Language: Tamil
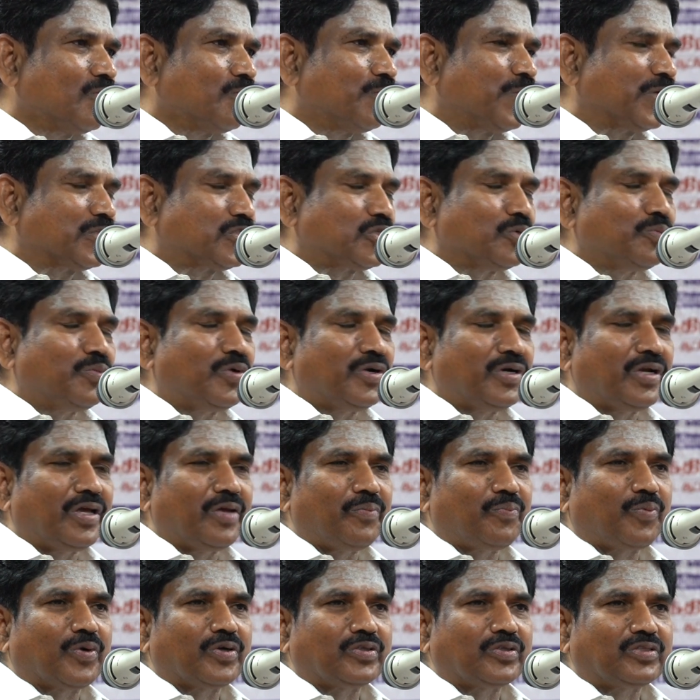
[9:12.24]
பசுமுன்னை
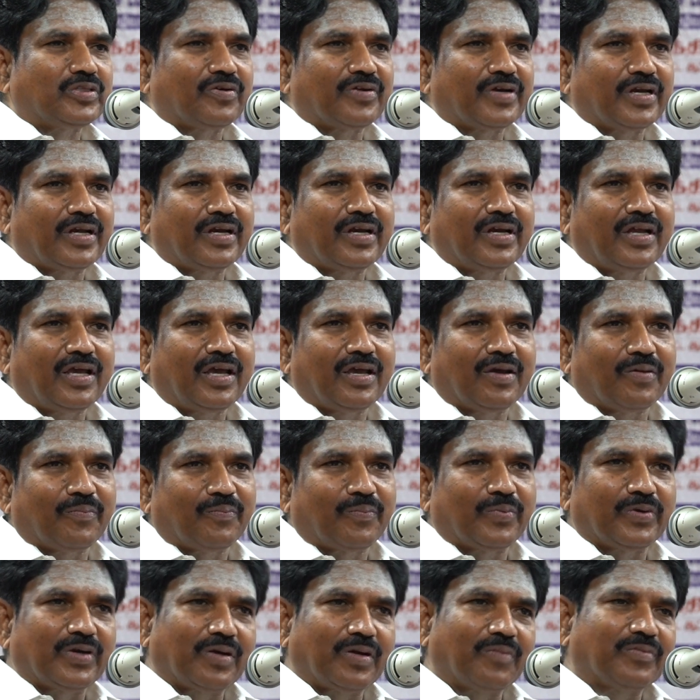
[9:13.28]
பொறுத்தவரையில்
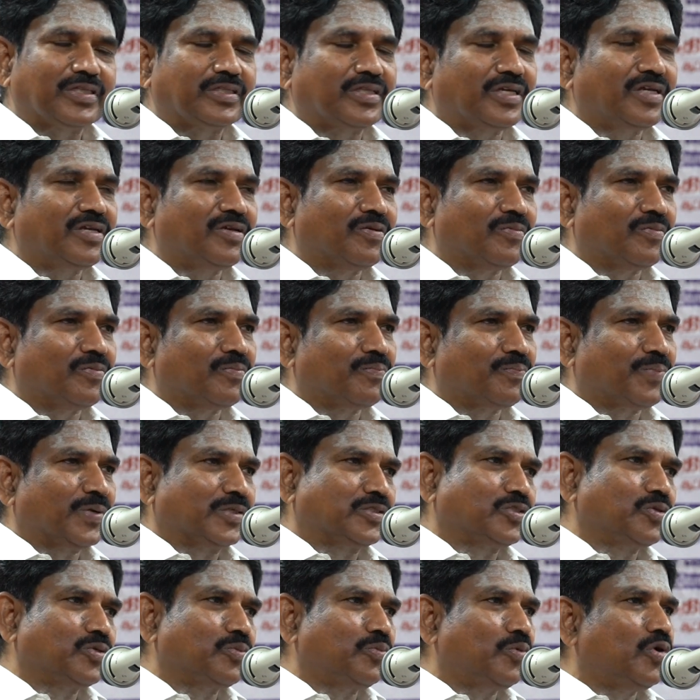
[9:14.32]
நமக்கு தெரியும்
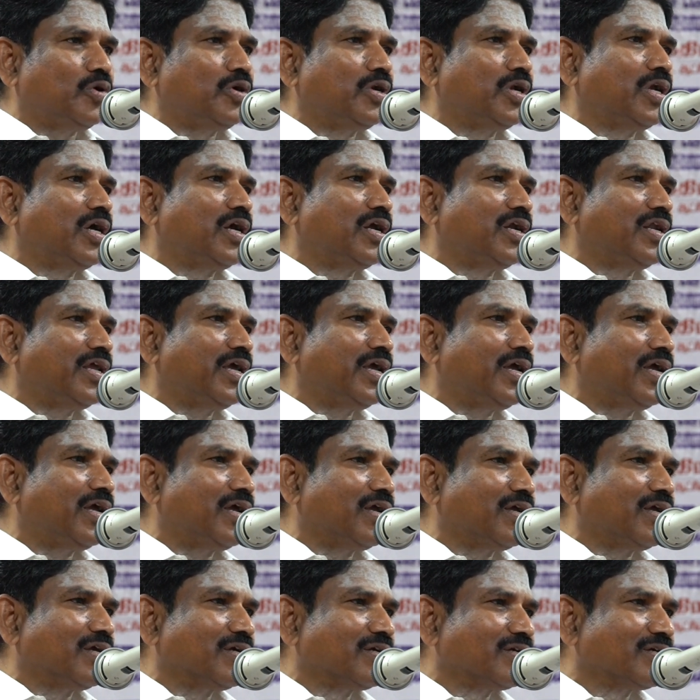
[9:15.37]
பசுமுன்னாலே
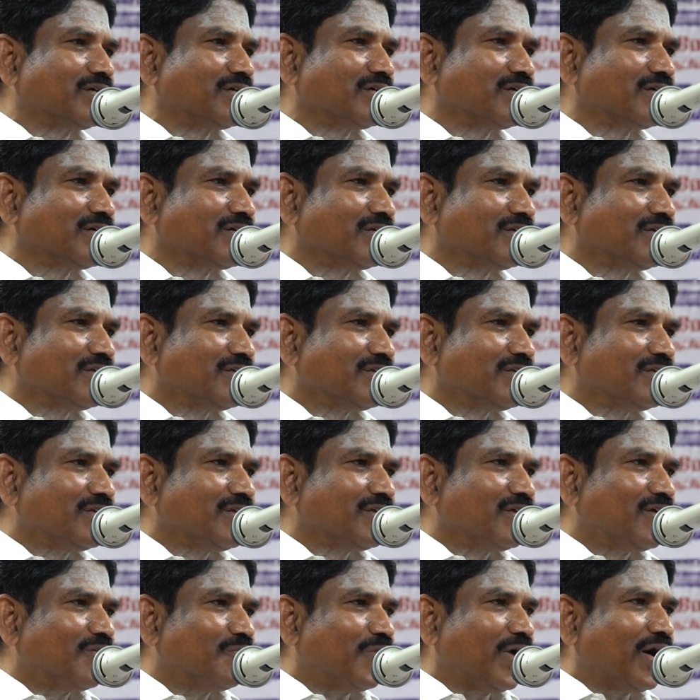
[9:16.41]

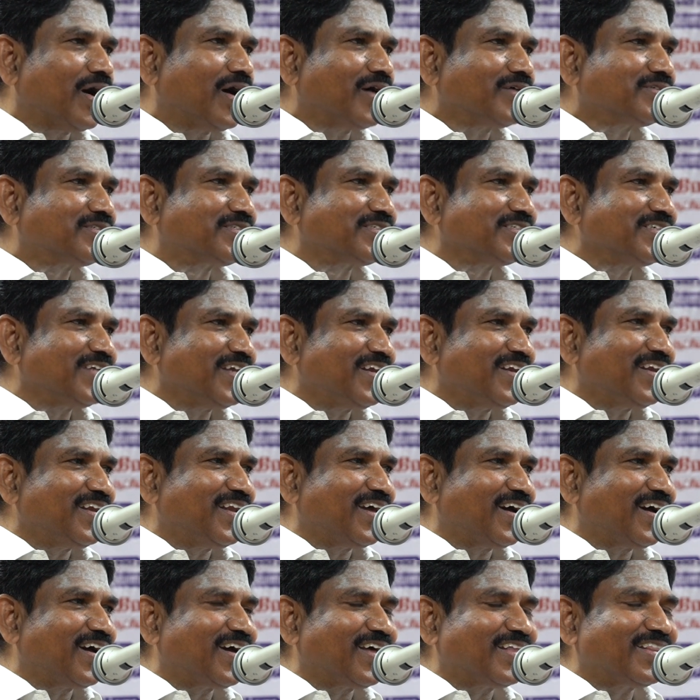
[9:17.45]
மாசு
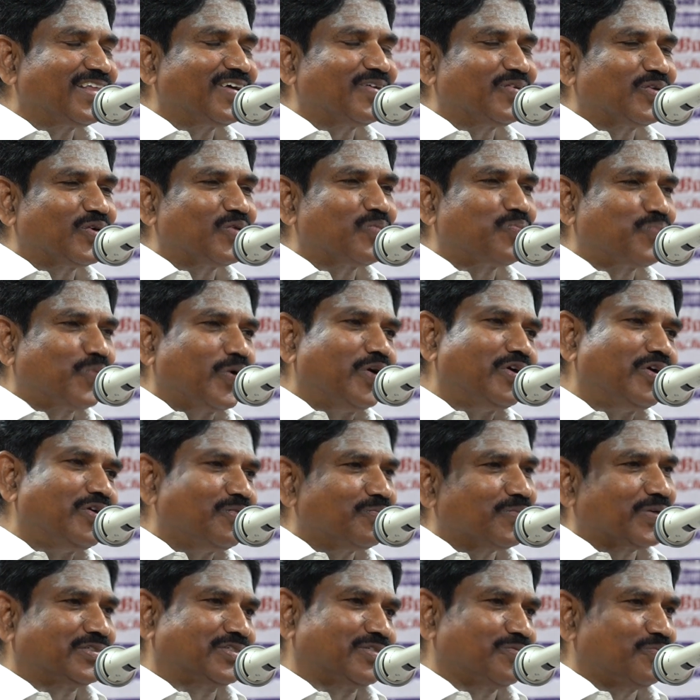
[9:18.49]
இல்லாத ஒரு பொன்
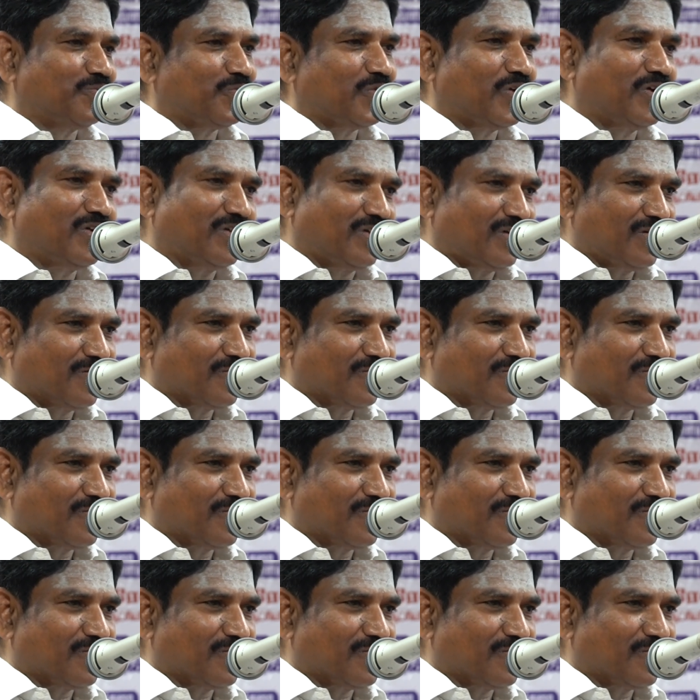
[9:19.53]
பசும் பொன்